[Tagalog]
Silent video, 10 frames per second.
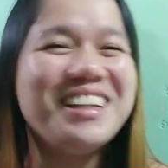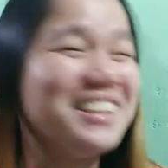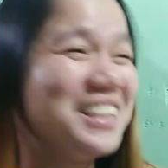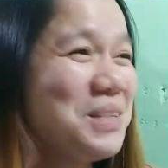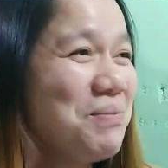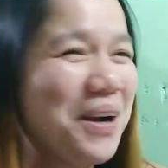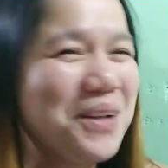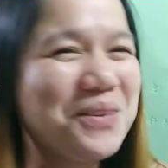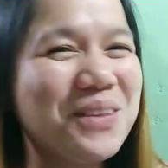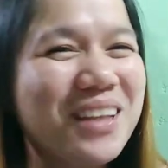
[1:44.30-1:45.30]
marites part
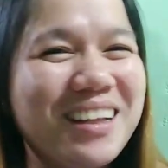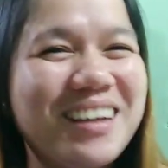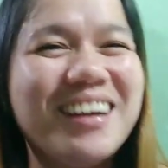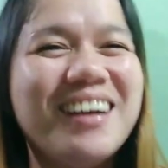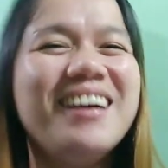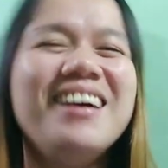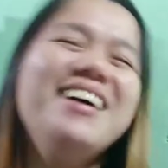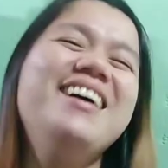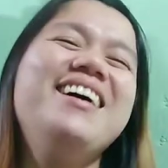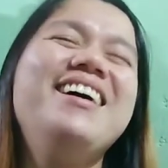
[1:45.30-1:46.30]
2 talaga. Hindi
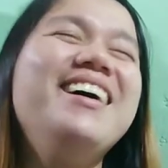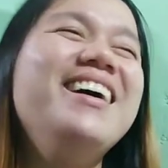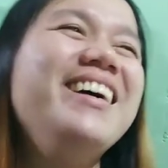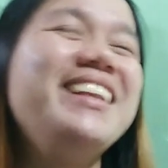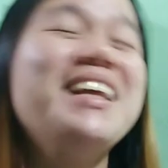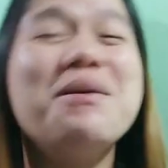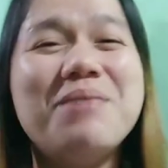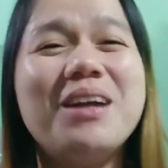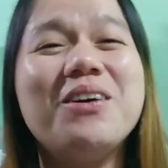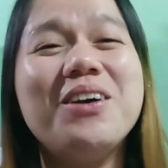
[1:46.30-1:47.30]
kami nilasing.
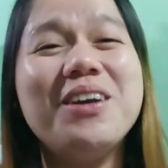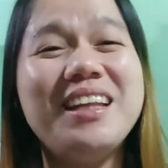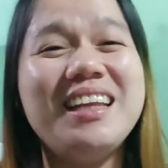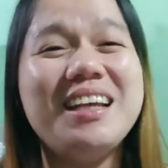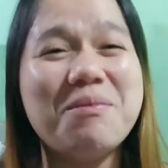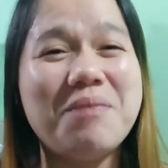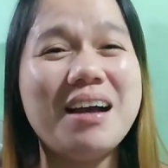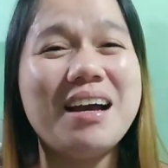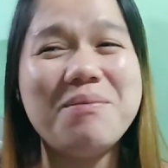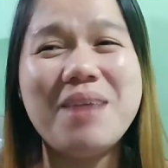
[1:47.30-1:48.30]
Pero hindi ka,
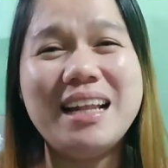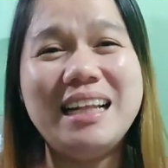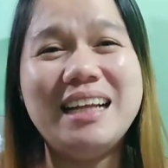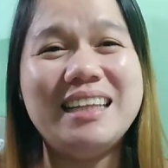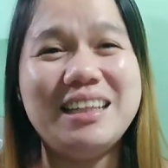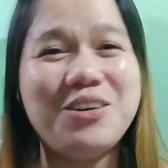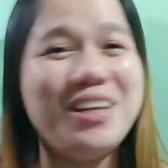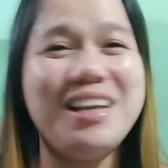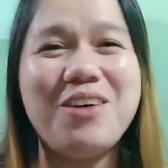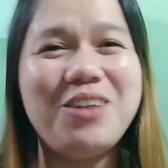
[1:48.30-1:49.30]
ang kaibahan lang nito,
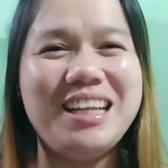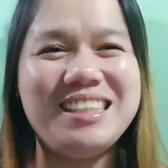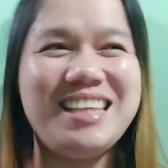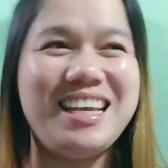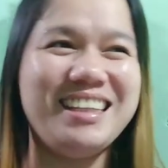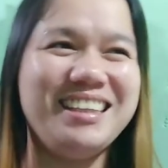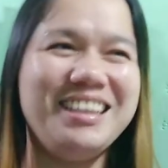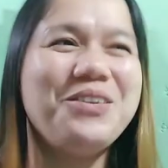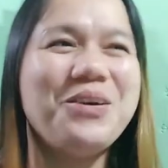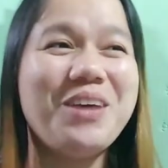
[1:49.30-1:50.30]
hindi ako lasing.
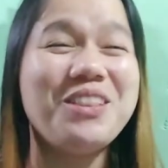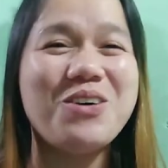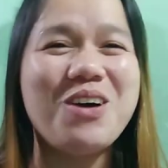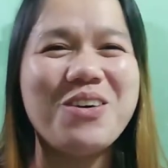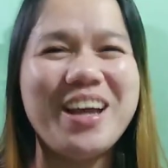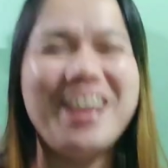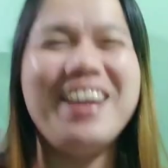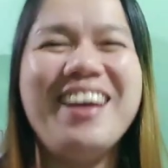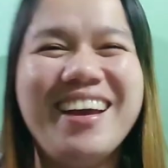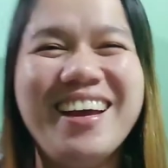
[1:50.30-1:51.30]
Nagkukwento ako eh.
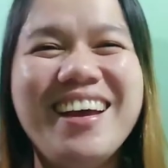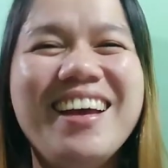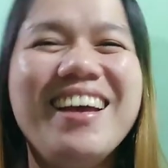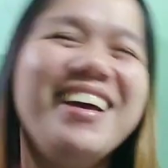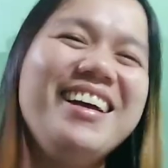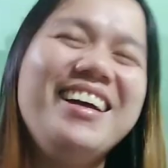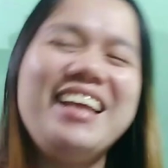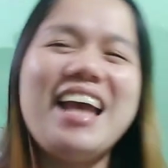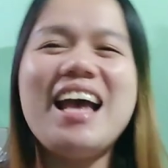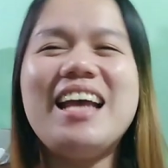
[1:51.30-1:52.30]

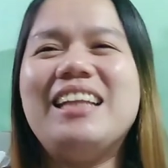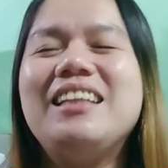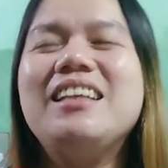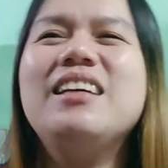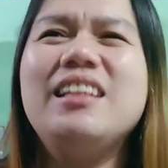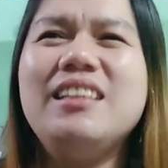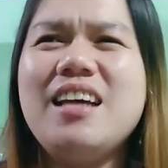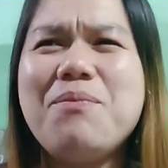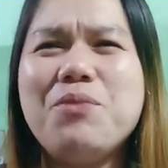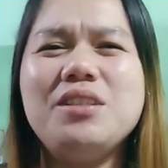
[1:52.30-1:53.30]
Yan.
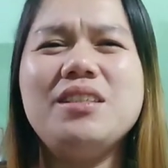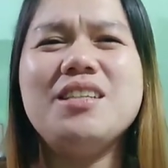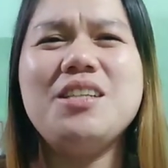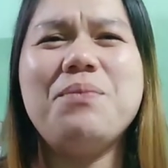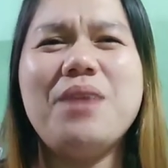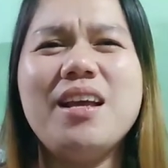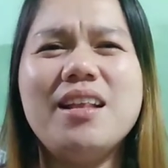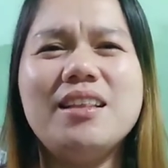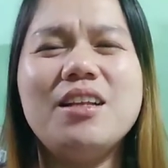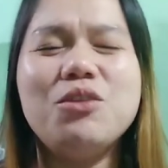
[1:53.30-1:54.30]
Tapos, syempre,
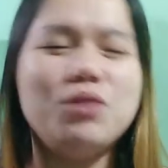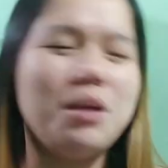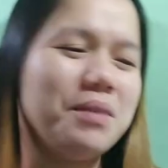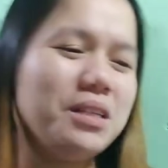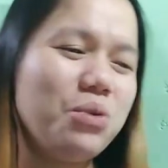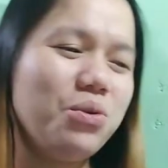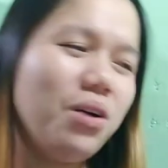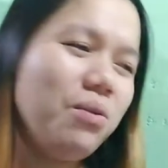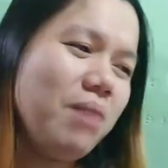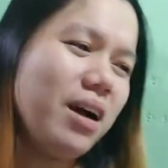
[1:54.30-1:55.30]
ayan, tinanong namin si kuya
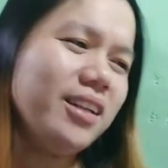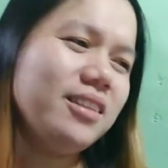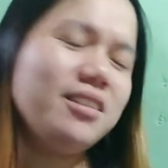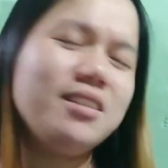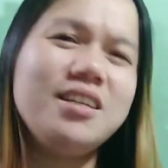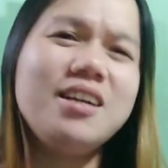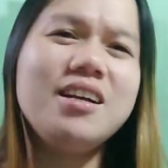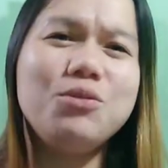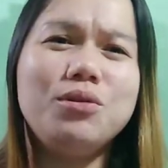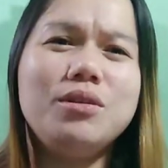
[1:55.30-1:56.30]
kung bakit siya
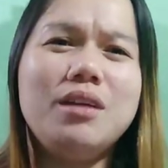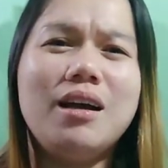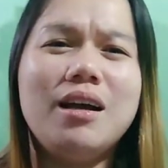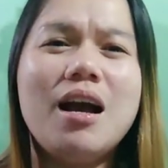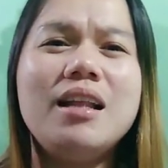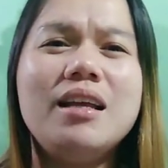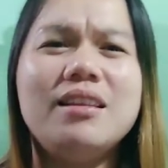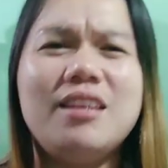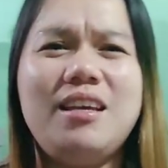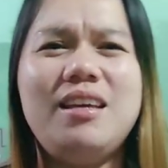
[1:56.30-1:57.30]
ganun, nagagalit,
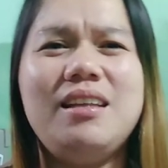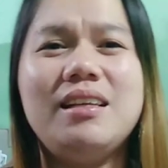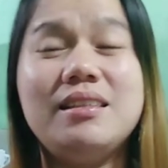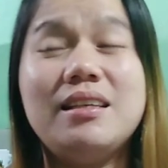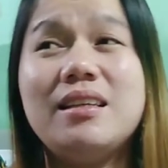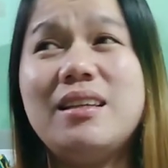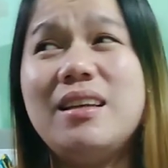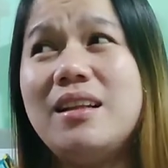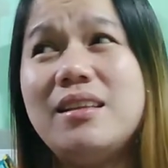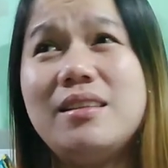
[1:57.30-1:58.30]
naiinis, ganyan,
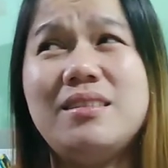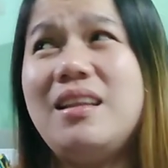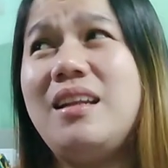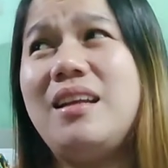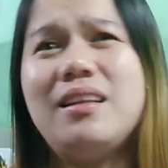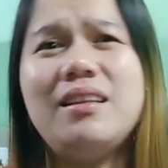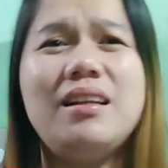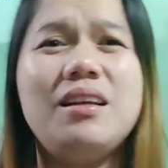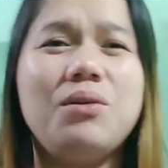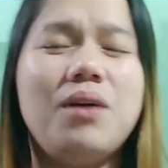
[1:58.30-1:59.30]
ganyan. Tapos, tirik na
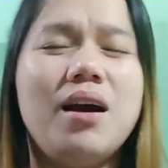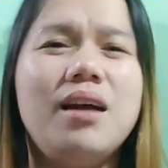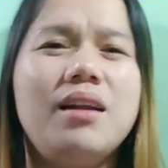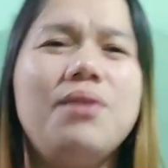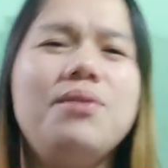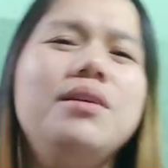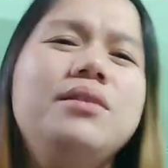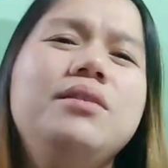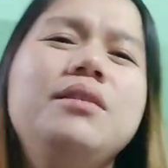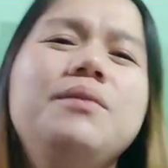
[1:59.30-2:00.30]
tirik yung araw,
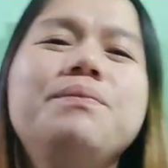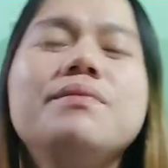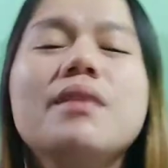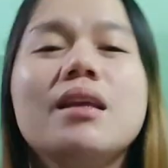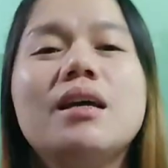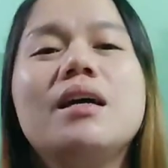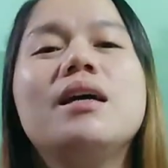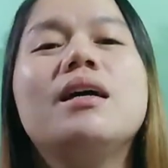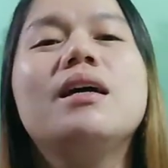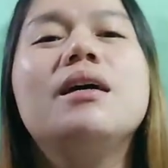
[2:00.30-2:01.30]
ganun.
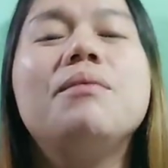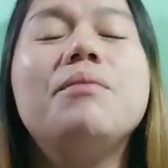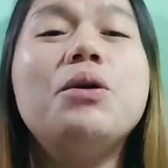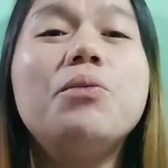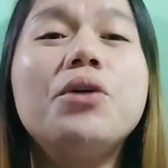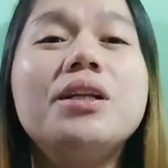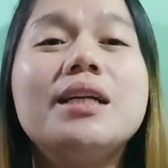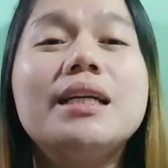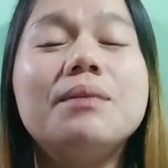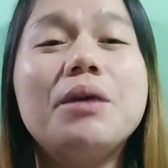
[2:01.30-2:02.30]
May
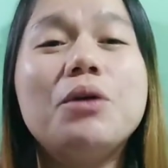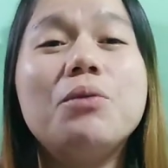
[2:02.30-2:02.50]
umorder, may